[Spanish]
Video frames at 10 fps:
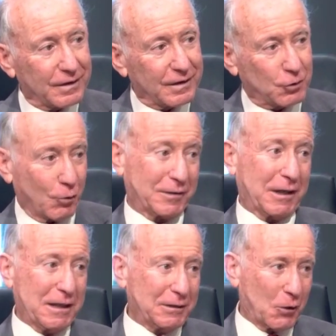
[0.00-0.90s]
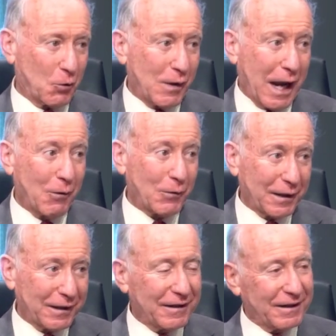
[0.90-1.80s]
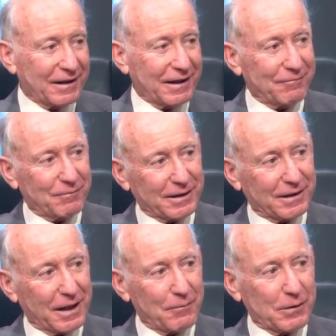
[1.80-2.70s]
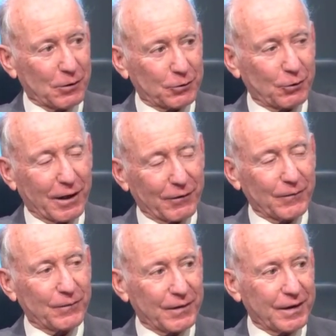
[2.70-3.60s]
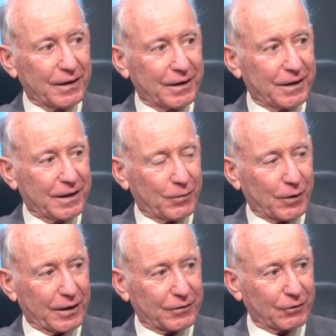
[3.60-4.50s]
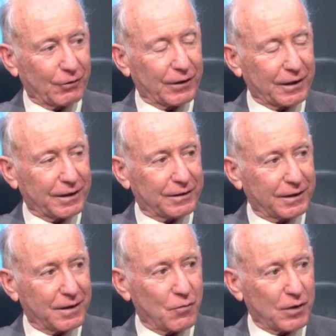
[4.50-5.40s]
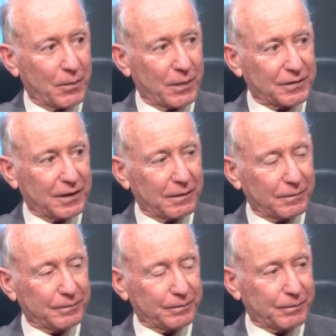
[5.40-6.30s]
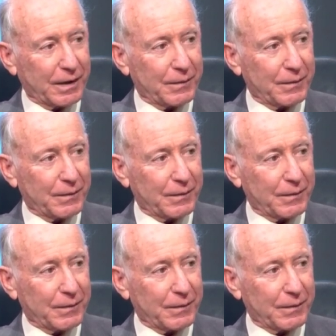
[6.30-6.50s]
sobresaliente cum laude en, mi, en mi doctorado. Y por eso es, muy especial. Para